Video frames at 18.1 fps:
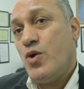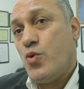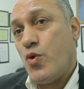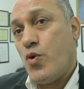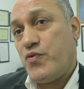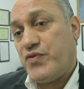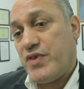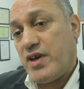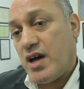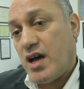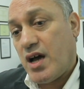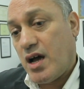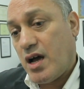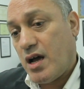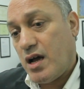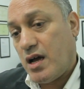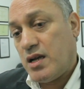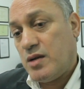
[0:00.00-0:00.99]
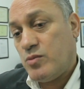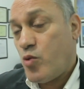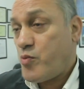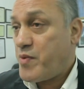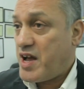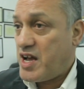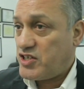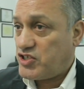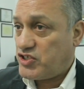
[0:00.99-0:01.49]
وفيها
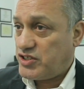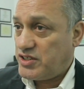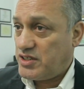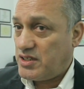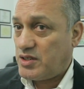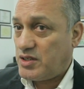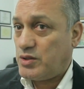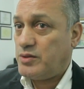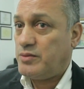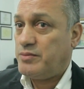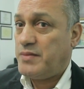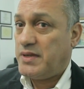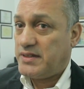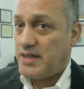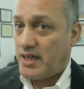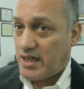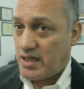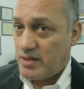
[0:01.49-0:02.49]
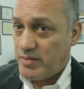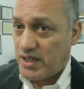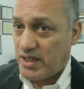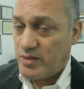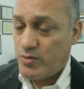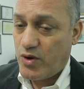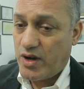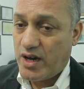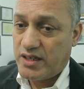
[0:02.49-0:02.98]
المباشر من داخل
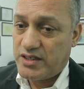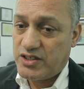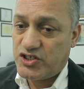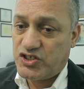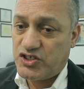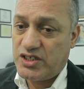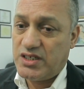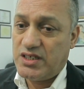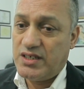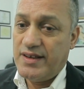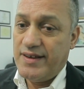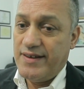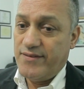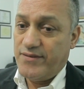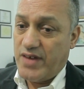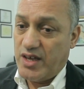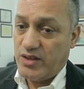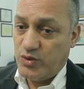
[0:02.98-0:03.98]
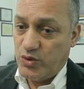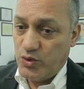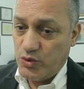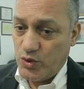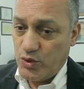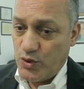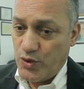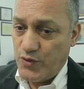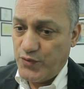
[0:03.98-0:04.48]
المغرب وخارجه فيها
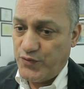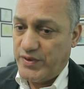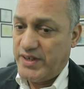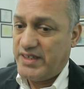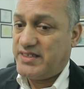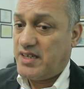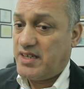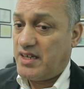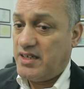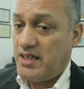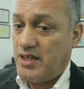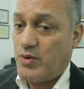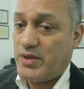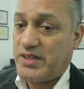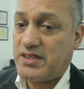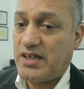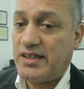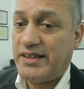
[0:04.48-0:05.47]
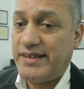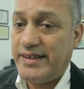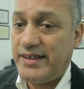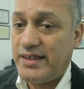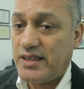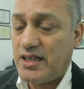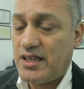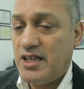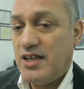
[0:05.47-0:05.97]
الضيوف للتحليل
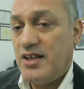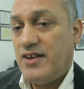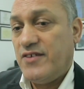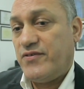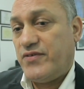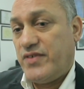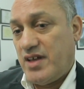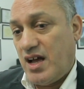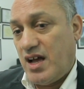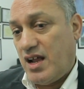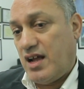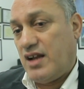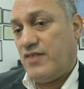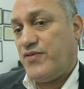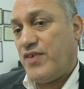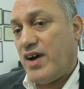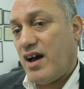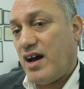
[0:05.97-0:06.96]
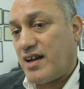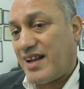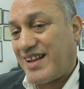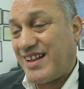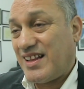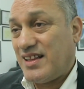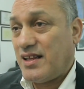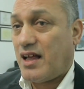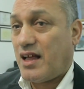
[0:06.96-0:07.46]
والتعليق فيها
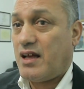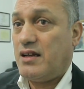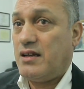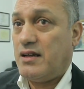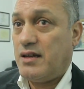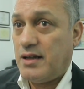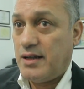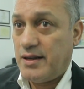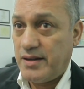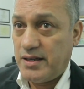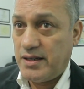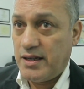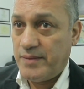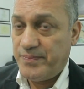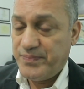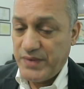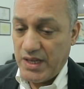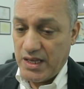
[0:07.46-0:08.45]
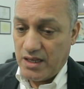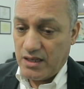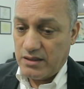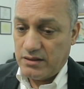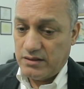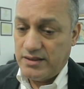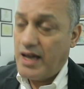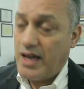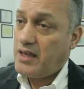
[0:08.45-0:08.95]
الفقرات
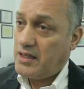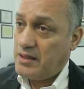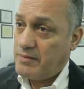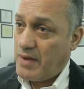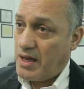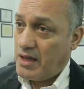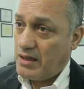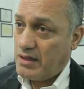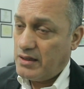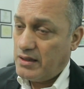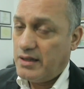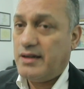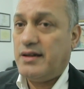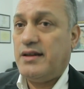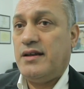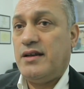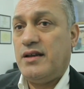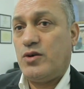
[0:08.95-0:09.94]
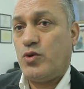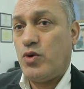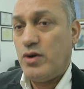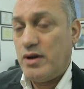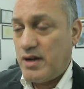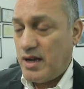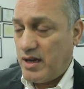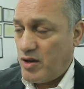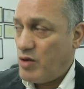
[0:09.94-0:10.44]
الدائمة
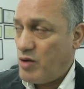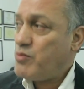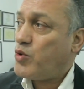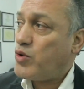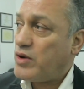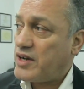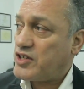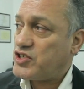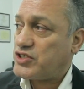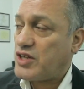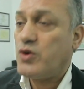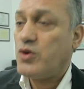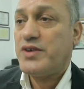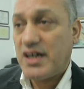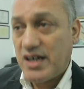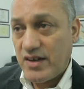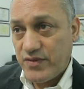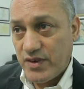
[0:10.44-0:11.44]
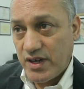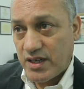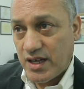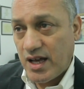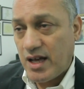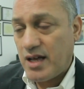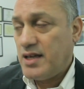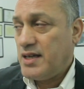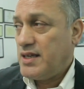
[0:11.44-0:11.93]
لكل يوم كل نشرة هناك
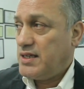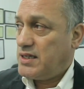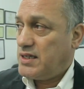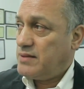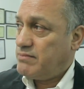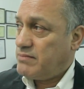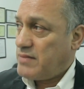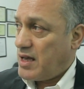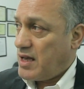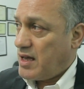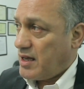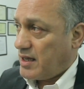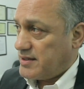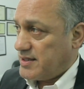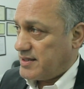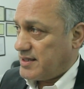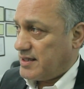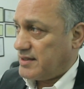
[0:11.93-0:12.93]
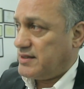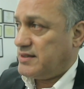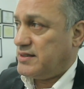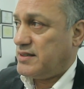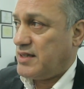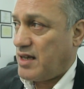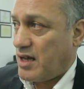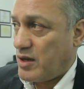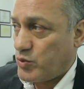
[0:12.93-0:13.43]
فقرة إما
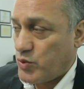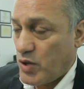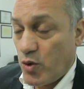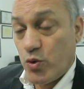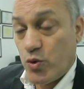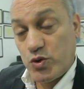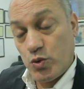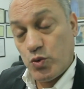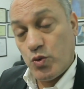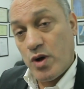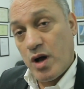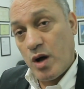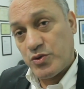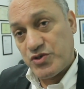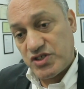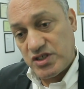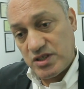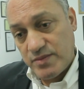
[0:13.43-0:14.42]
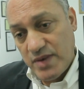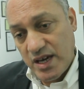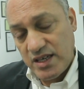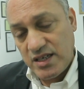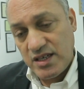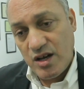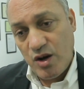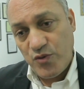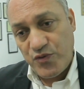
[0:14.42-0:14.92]
اقتصادية أو, أو,
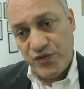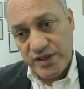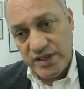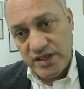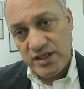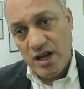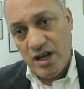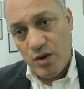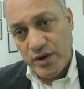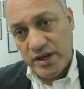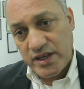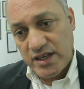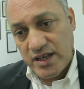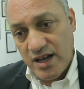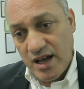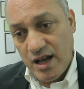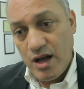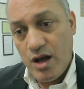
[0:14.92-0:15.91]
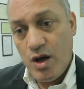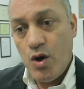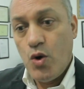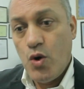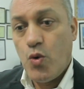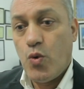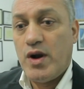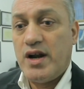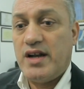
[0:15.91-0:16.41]
اجتماعية أو فنية أو غيرها
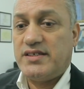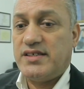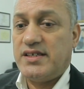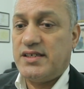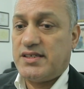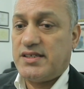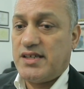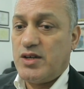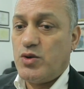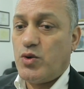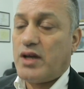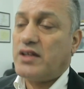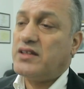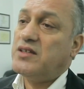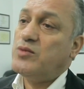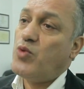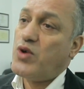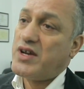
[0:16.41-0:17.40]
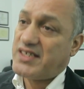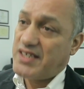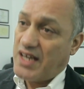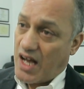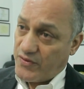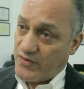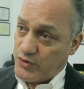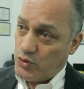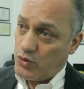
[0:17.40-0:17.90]
والتي سيقدمها
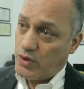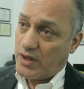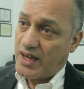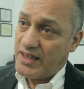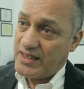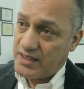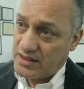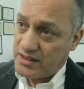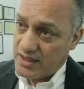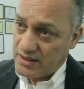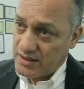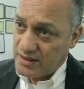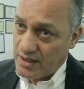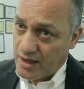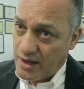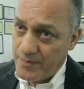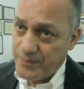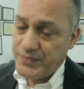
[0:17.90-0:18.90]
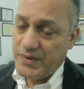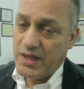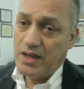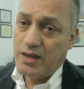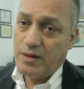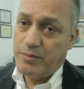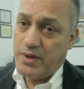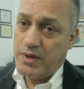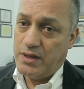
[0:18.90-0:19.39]
صحفيو القناة الثانية
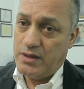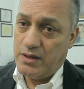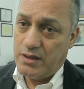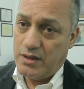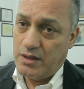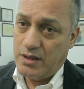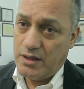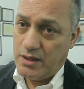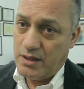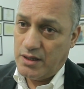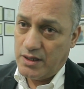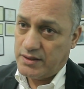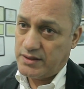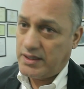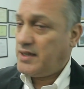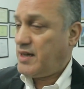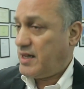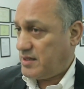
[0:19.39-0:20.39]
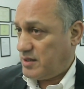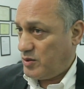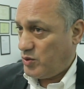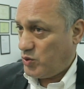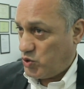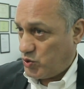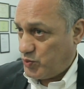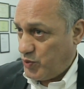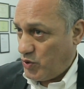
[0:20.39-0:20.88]
طيلة
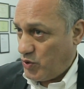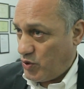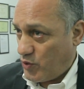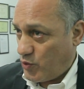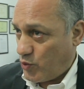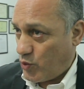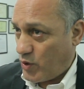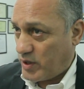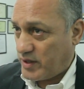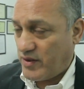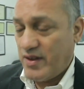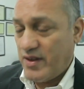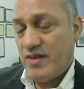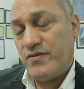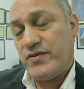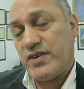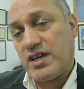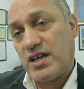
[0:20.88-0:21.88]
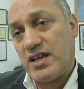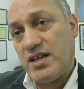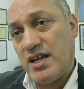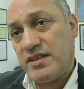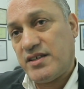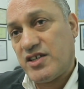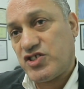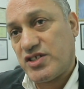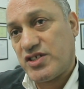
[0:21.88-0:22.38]
الأسبوع وفي
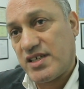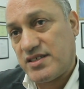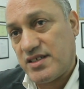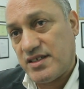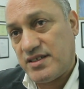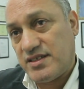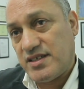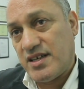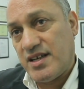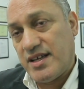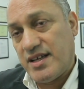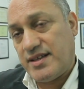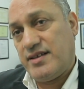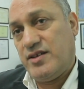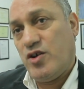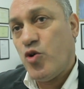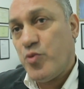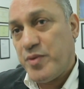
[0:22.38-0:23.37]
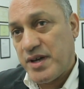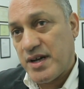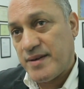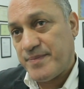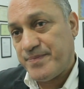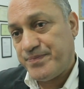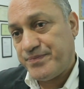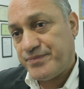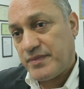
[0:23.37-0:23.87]
خلال نشرات الثلاث
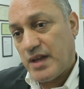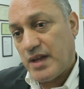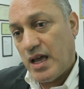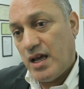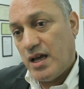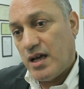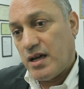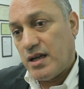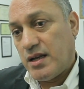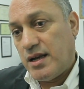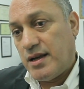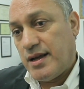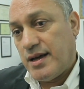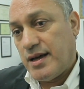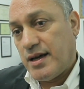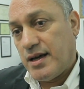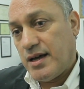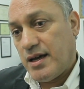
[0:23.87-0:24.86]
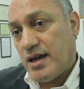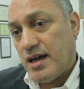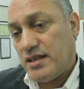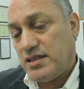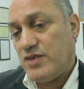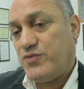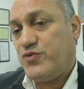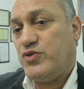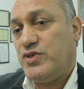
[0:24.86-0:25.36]
اليومية
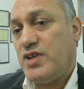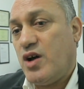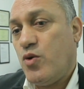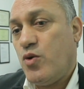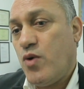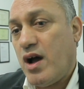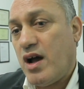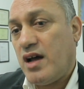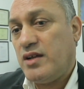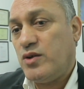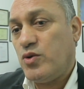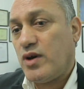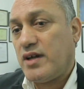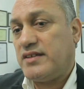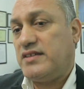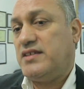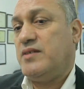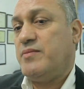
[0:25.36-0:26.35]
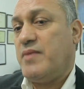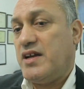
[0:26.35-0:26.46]
هدفنا هو أن نقدم